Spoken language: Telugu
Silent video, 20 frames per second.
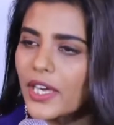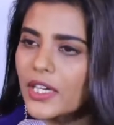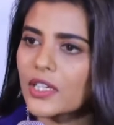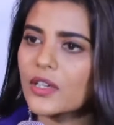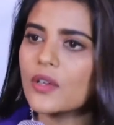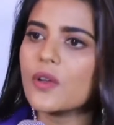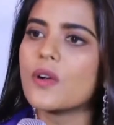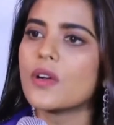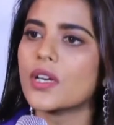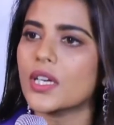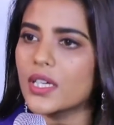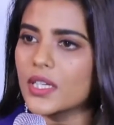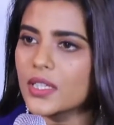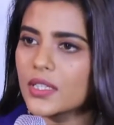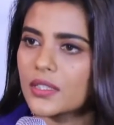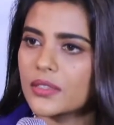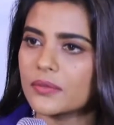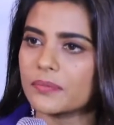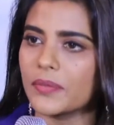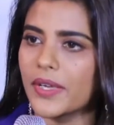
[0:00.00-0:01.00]
ఎక్కడో ఒక
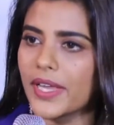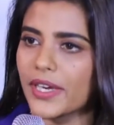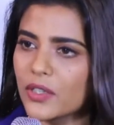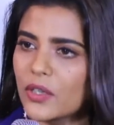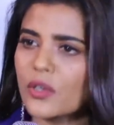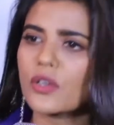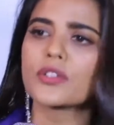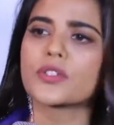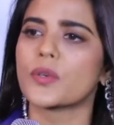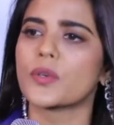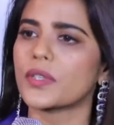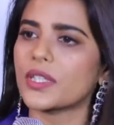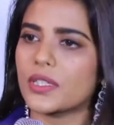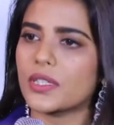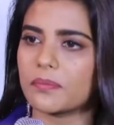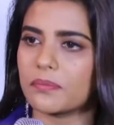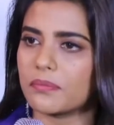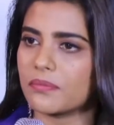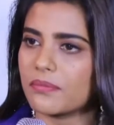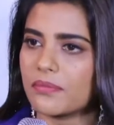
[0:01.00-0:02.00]
ఎక్కడో ఒక చోట
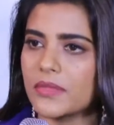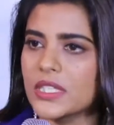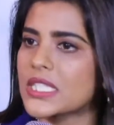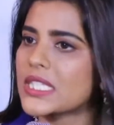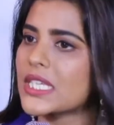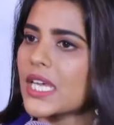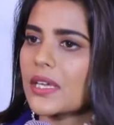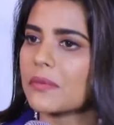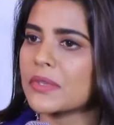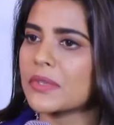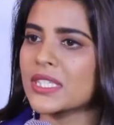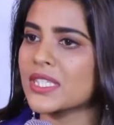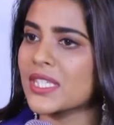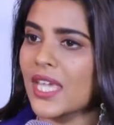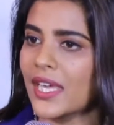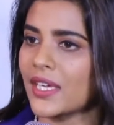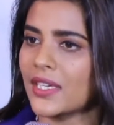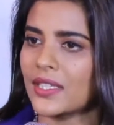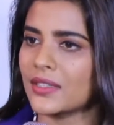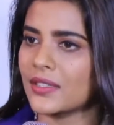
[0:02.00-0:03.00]
మిస్ మిస్
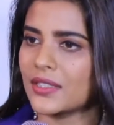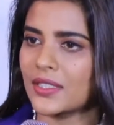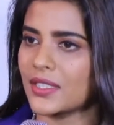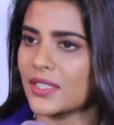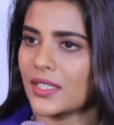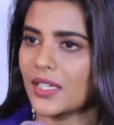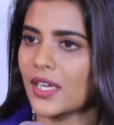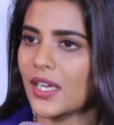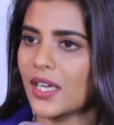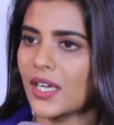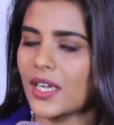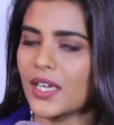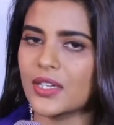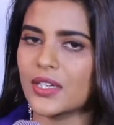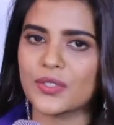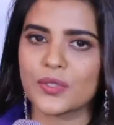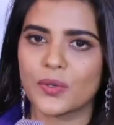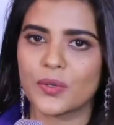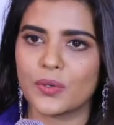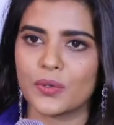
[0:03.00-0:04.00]
అయ్యింది
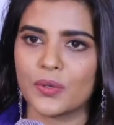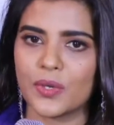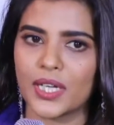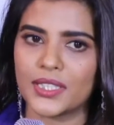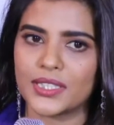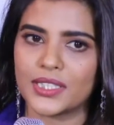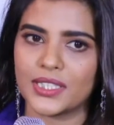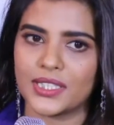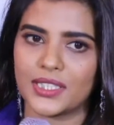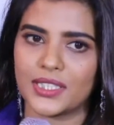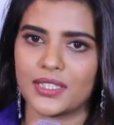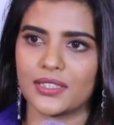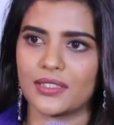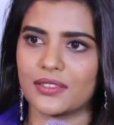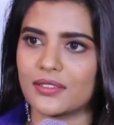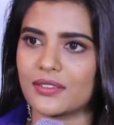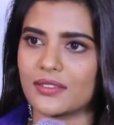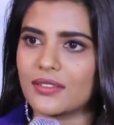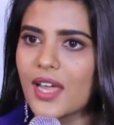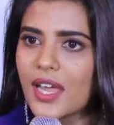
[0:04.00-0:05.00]
సో అది
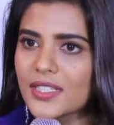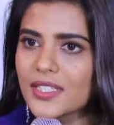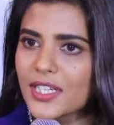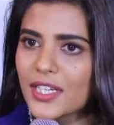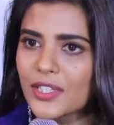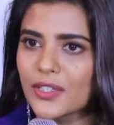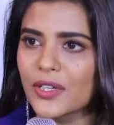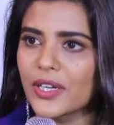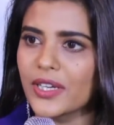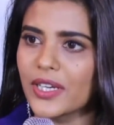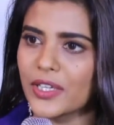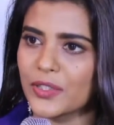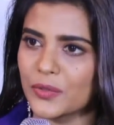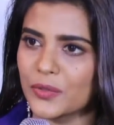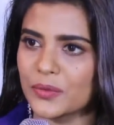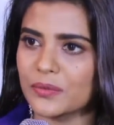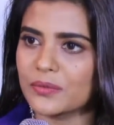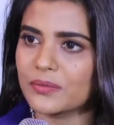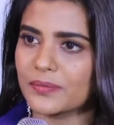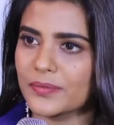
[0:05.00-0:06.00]
నా చేతిలో
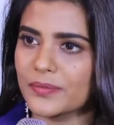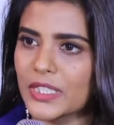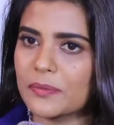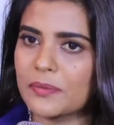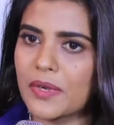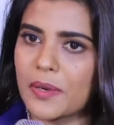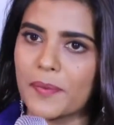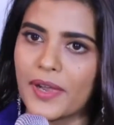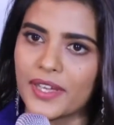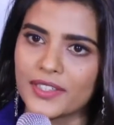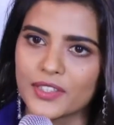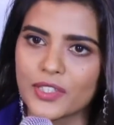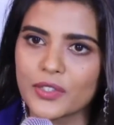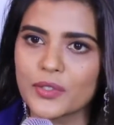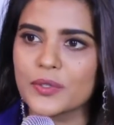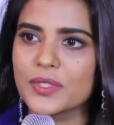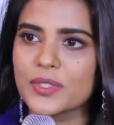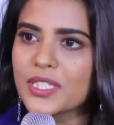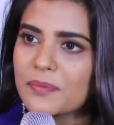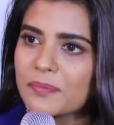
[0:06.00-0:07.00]
లేదు పాప
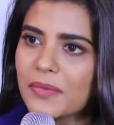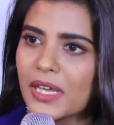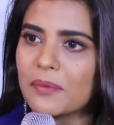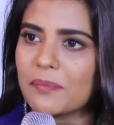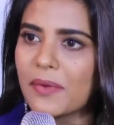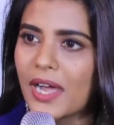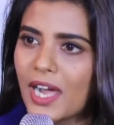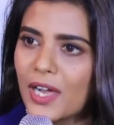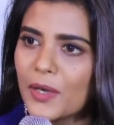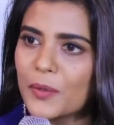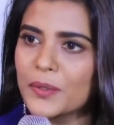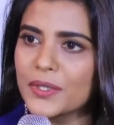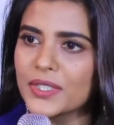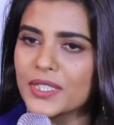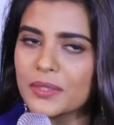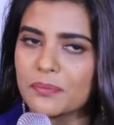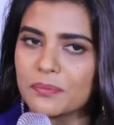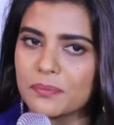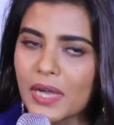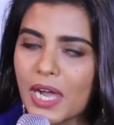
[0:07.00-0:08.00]
అందరూ సినిమాలు బాగు
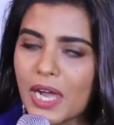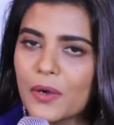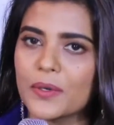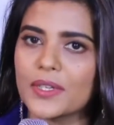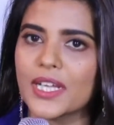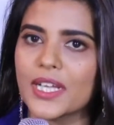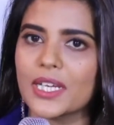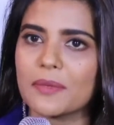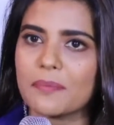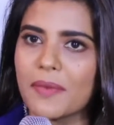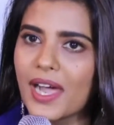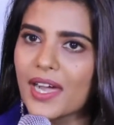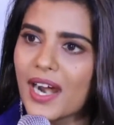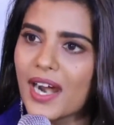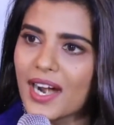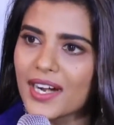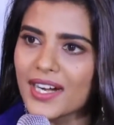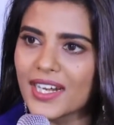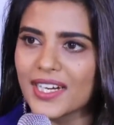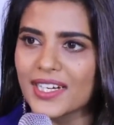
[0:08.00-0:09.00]
బాగుండాలి
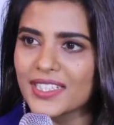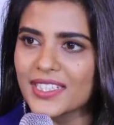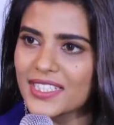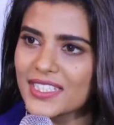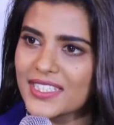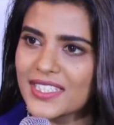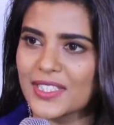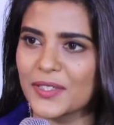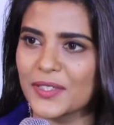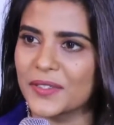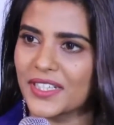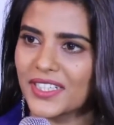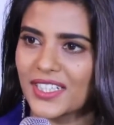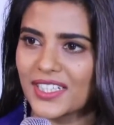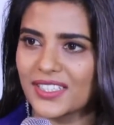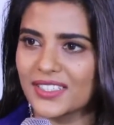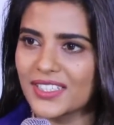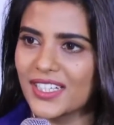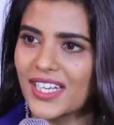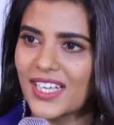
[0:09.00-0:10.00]
బాగా ఆడాలని తీస్తాం
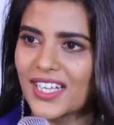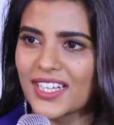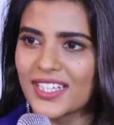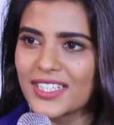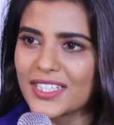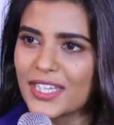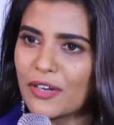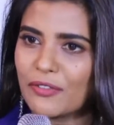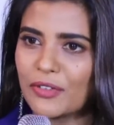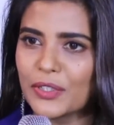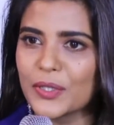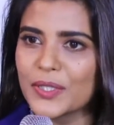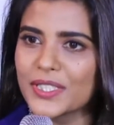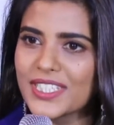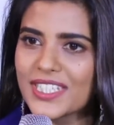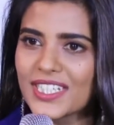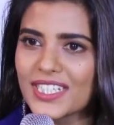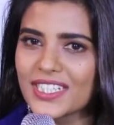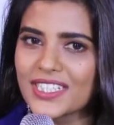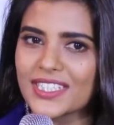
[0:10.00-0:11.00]
కదా ఎవరు
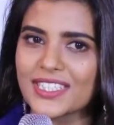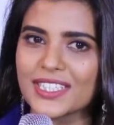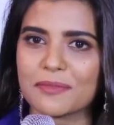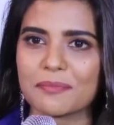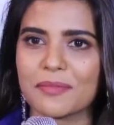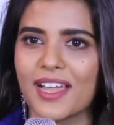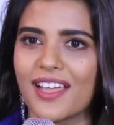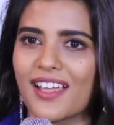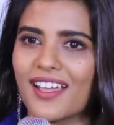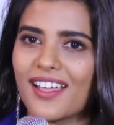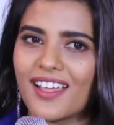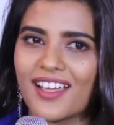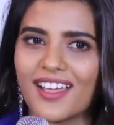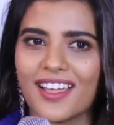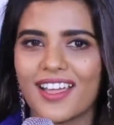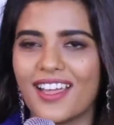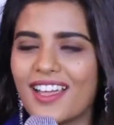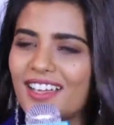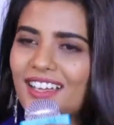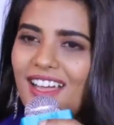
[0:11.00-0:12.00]
వచ్చి సినిమా
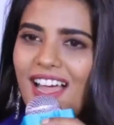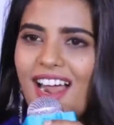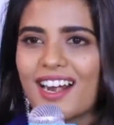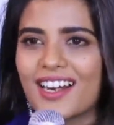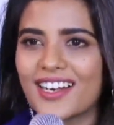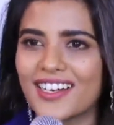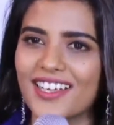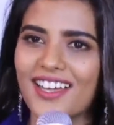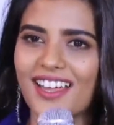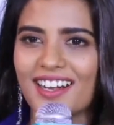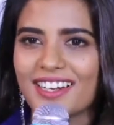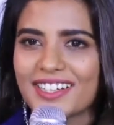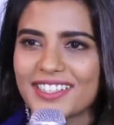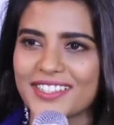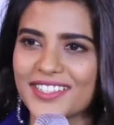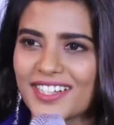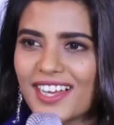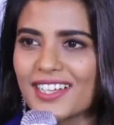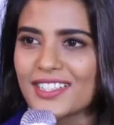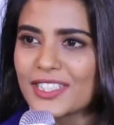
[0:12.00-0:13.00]
ఆడలే
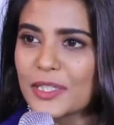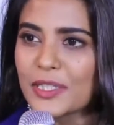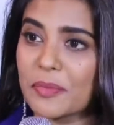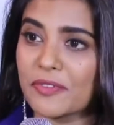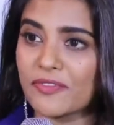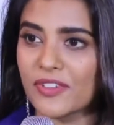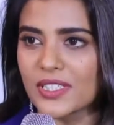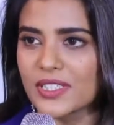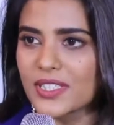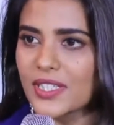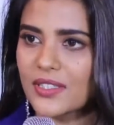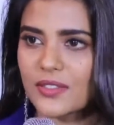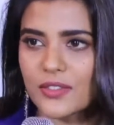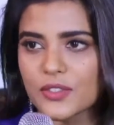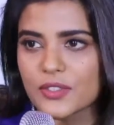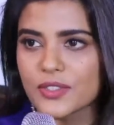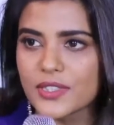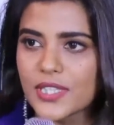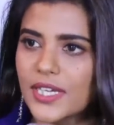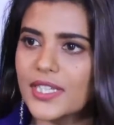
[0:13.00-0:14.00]
ఆడదురా అని చెప్పి ఫస్ట్
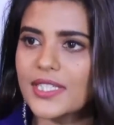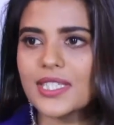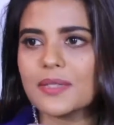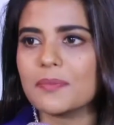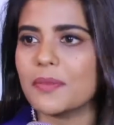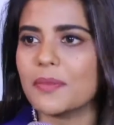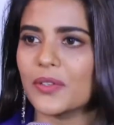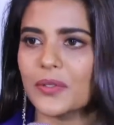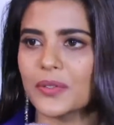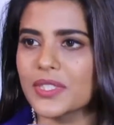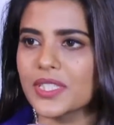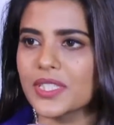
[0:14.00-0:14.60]
తెలిసి మనం